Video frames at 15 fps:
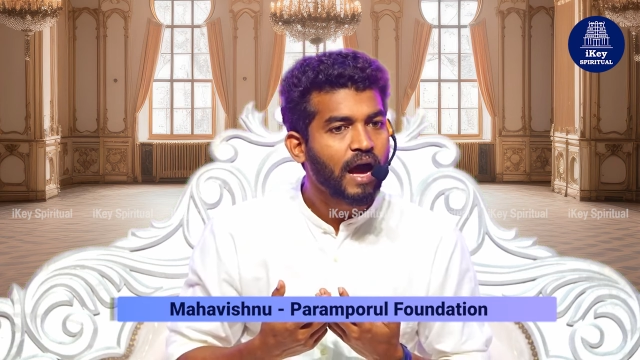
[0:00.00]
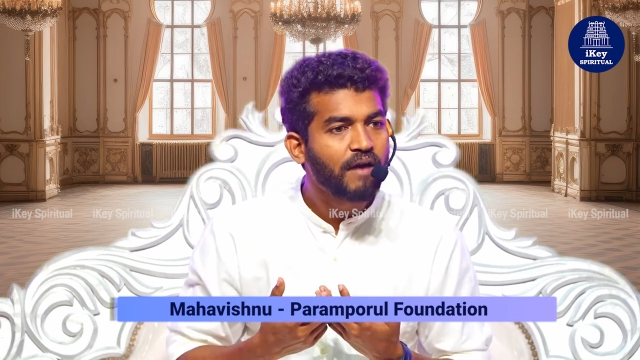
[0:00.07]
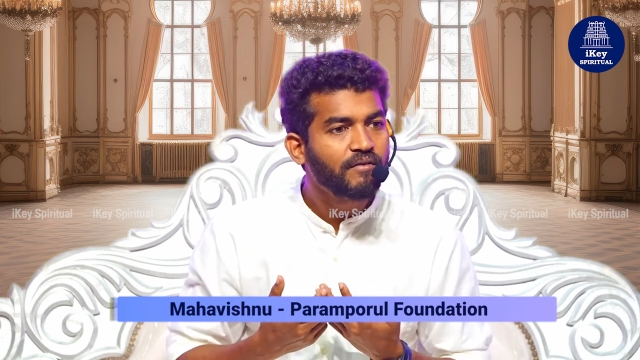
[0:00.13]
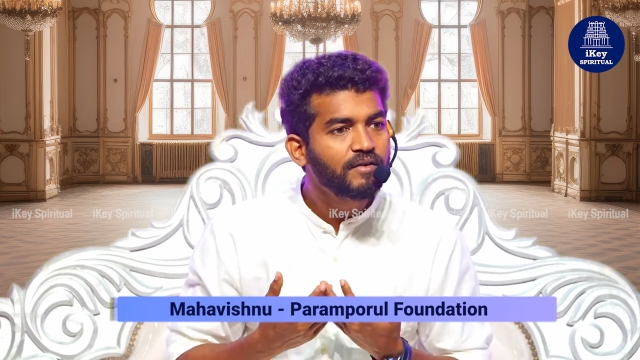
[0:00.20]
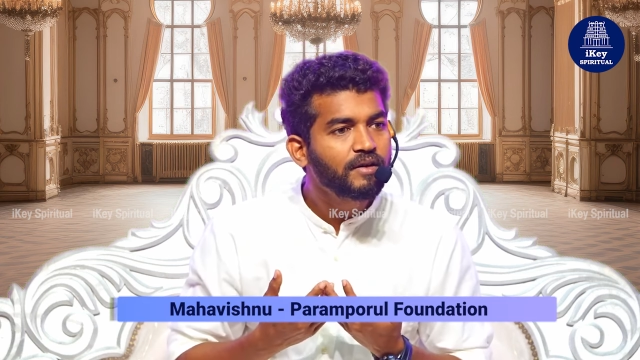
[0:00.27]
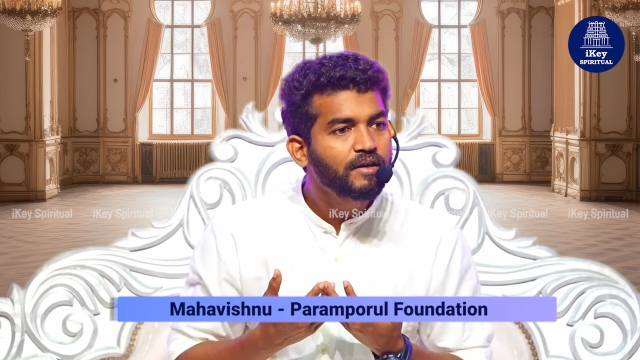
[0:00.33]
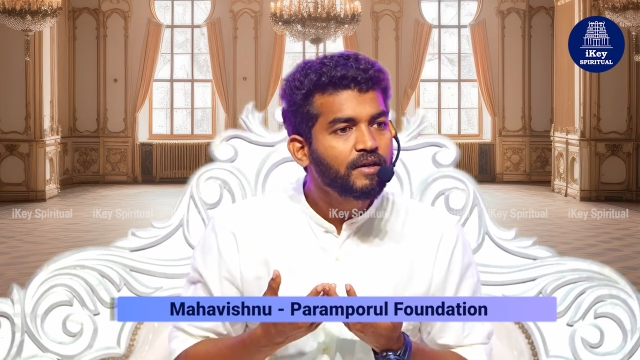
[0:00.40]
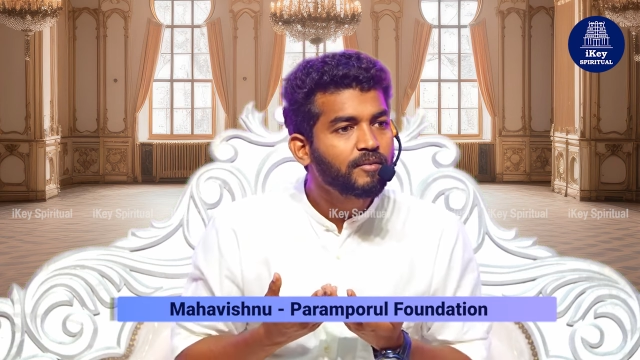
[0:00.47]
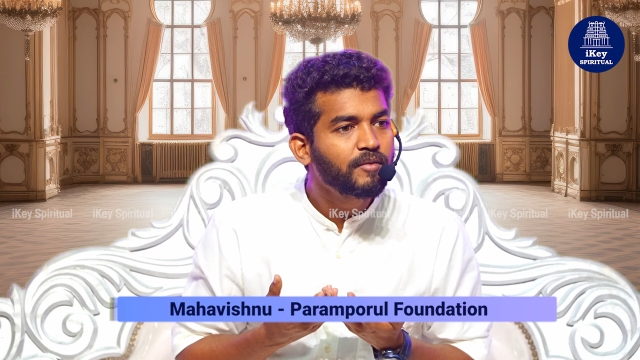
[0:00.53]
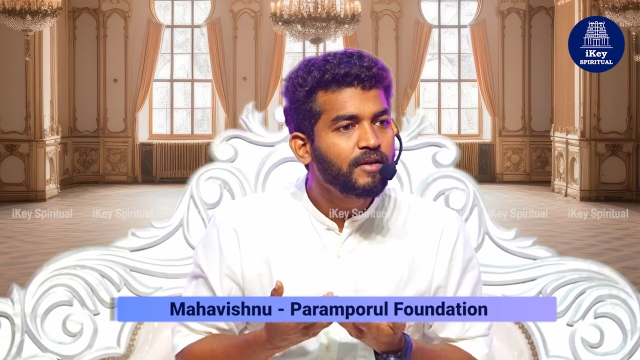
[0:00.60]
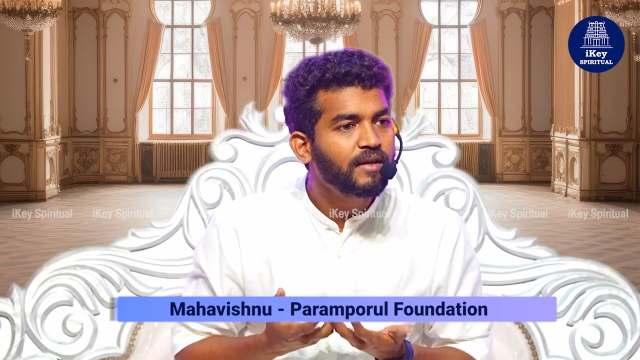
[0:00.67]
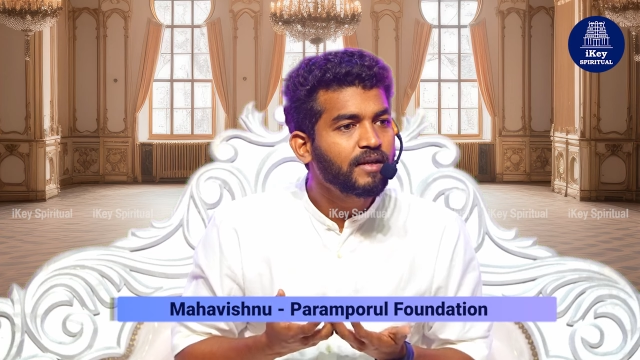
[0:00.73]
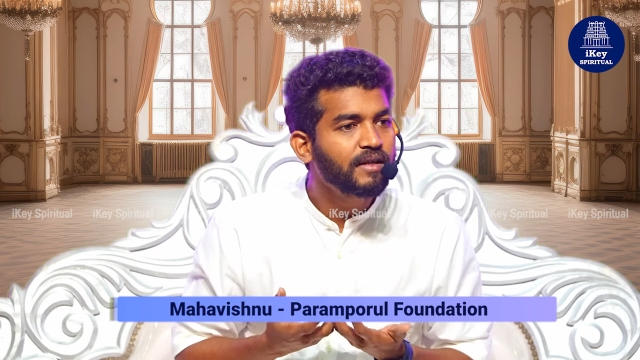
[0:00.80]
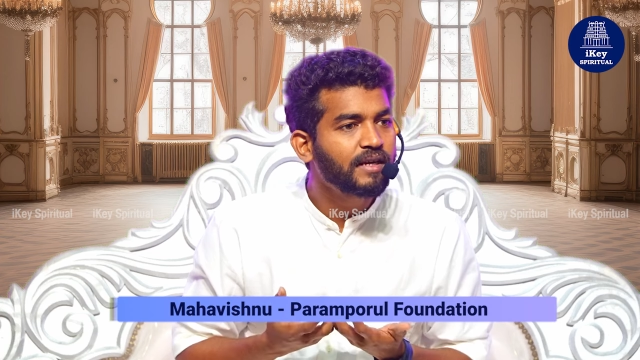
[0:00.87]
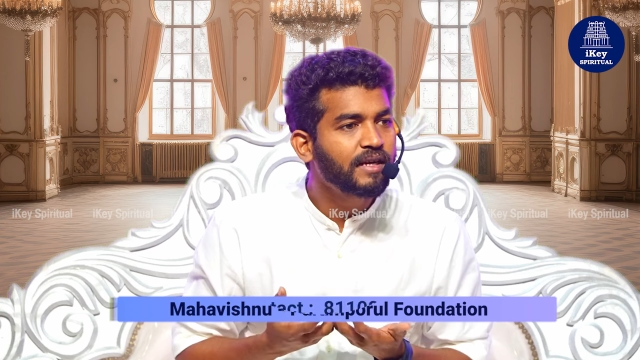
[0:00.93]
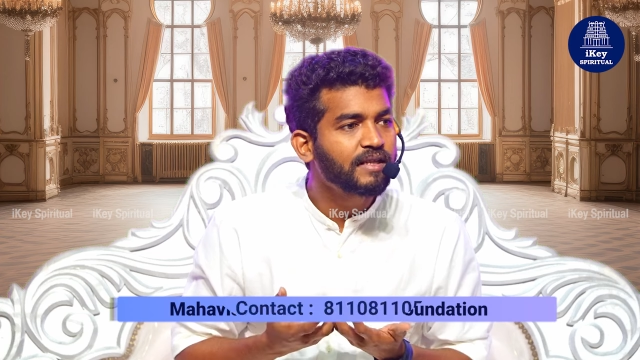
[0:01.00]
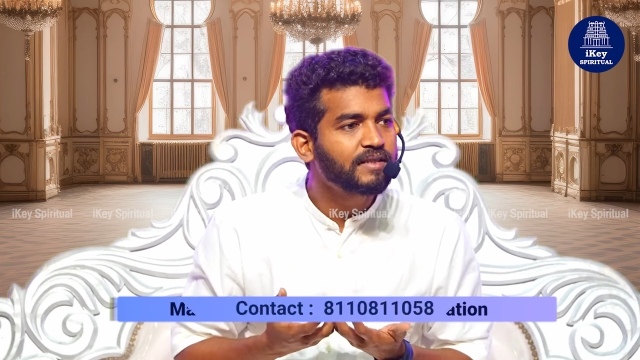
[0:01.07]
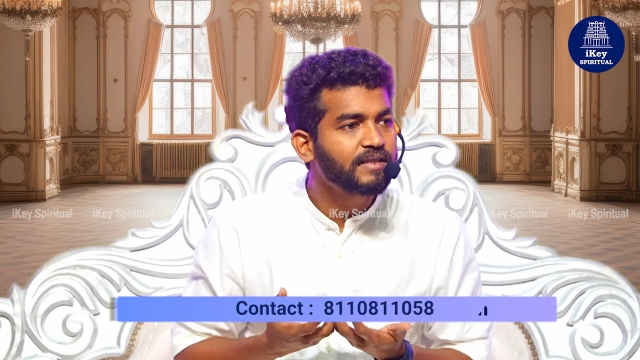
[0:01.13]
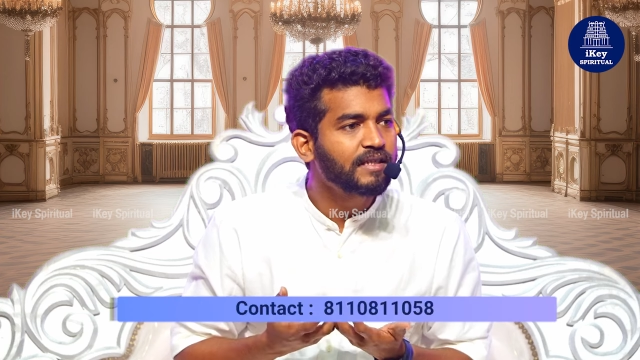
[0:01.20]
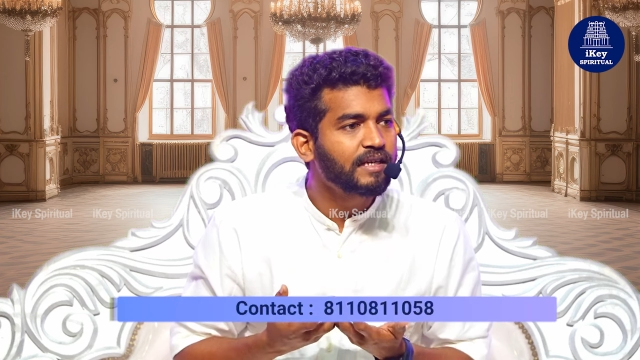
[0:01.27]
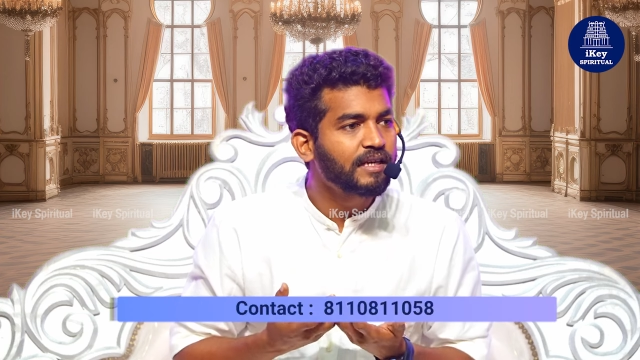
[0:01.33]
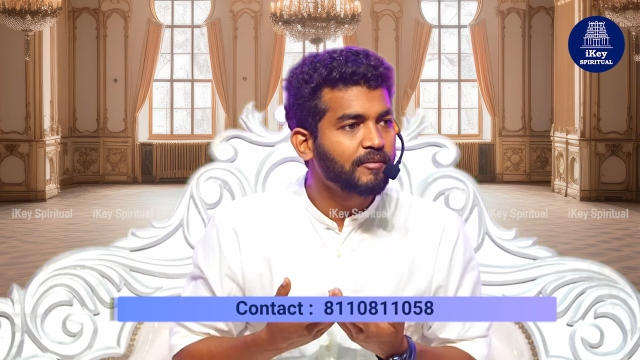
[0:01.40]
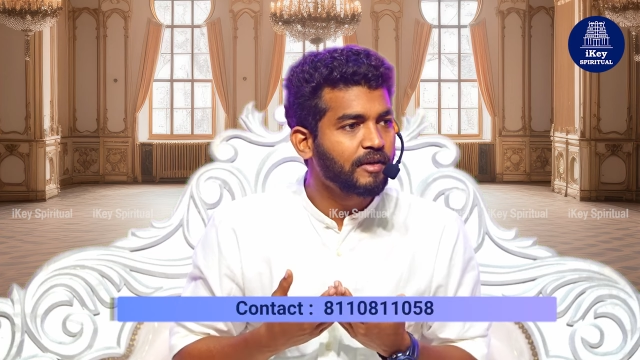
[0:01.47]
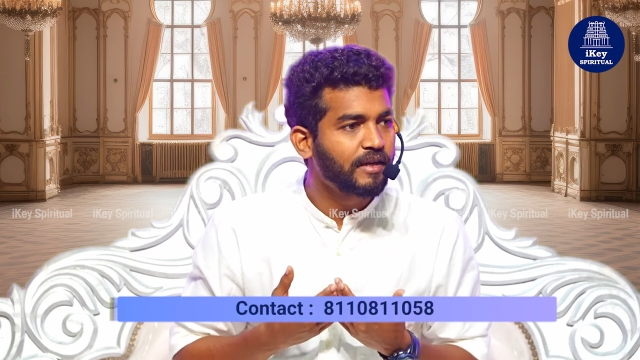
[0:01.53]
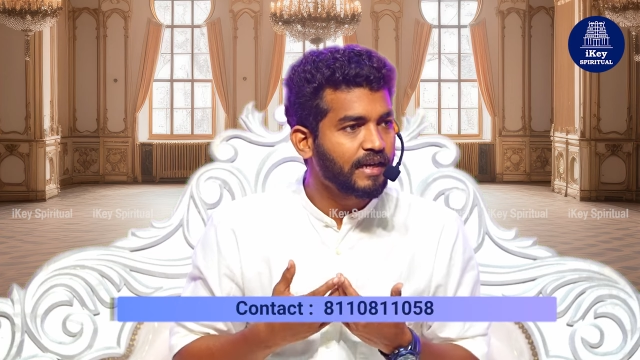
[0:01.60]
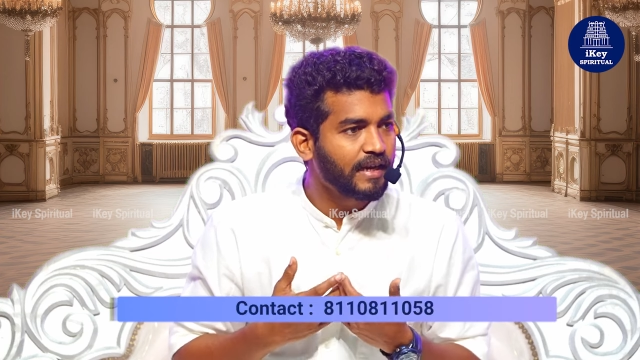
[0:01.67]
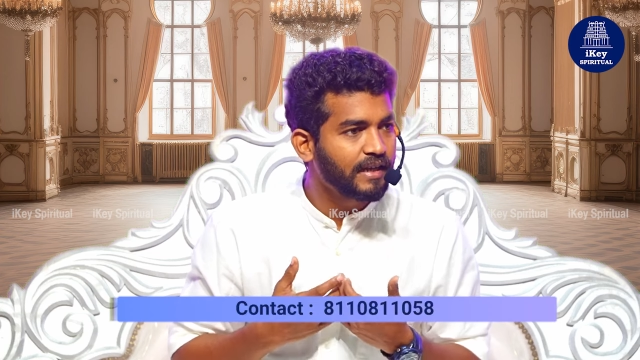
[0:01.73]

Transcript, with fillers: அவனுக்கு மட்டும் அது கிடைச்சிருக்கு நமக்கு